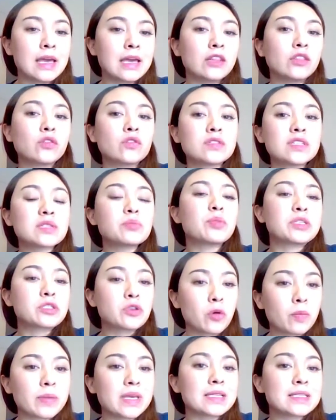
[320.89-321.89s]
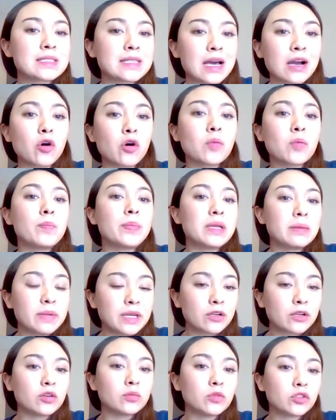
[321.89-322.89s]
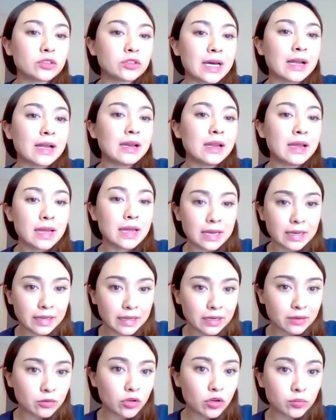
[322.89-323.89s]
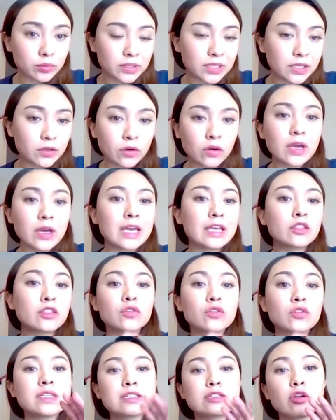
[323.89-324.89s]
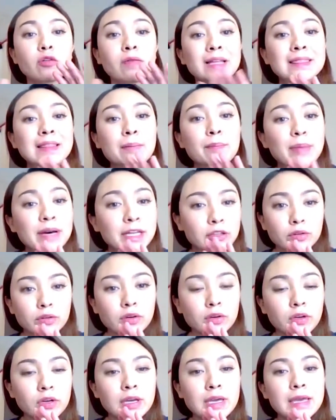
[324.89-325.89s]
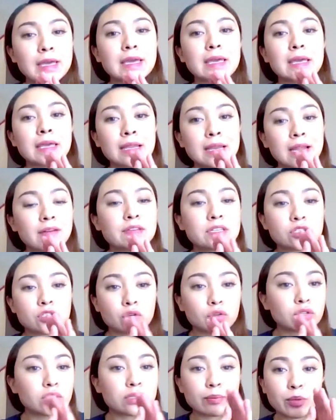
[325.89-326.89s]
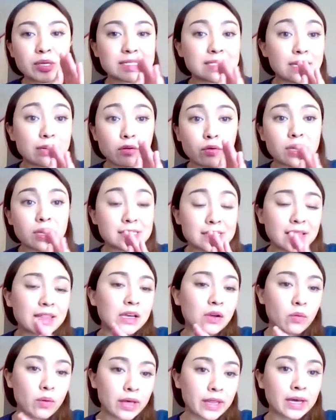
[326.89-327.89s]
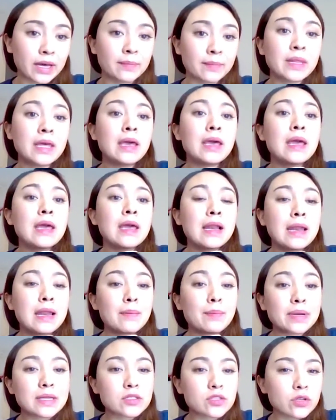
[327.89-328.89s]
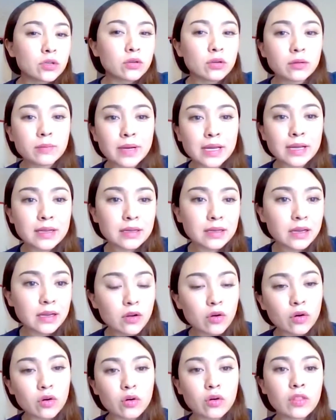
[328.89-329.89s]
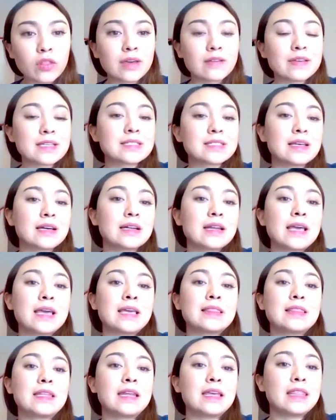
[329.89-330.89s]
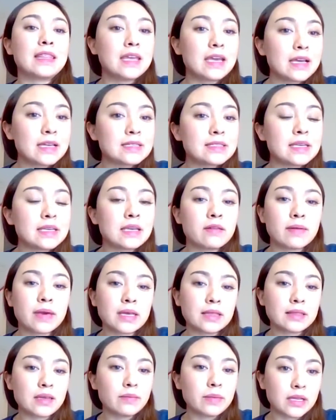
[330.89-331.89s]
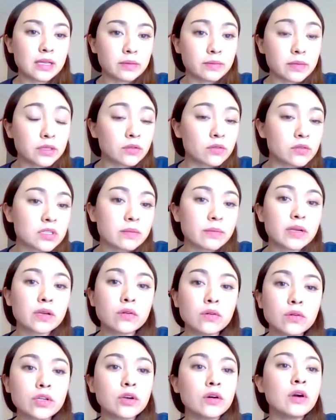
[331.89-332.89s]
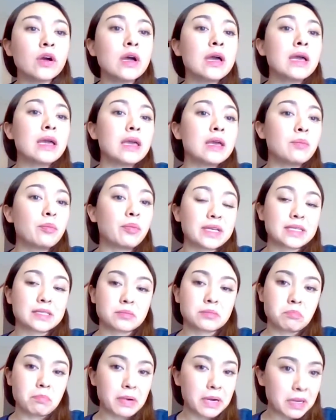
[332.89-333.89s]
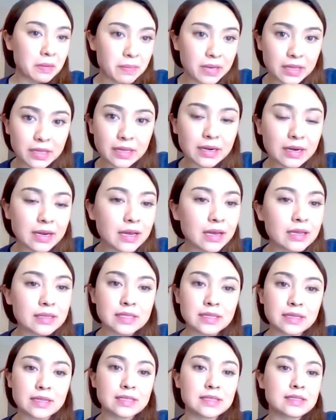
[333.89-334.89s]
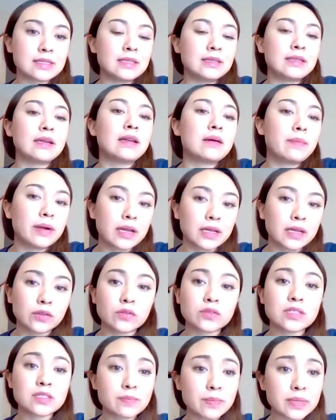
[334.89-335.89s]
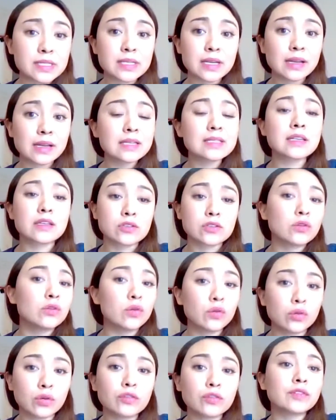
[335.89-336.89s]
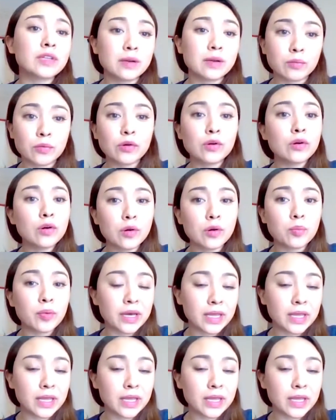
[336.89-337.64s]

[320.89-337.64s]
Entonces pues comienza a comprimir como tal el nervio óptico, entonces lo va tapando y la visión pues ya no es adecuada. La presión normal en el ojo debe estar entre 10 y 20 milímetros de mercurio y pues para medirla se necesitan aparatos especiales que solo un oftalmólogo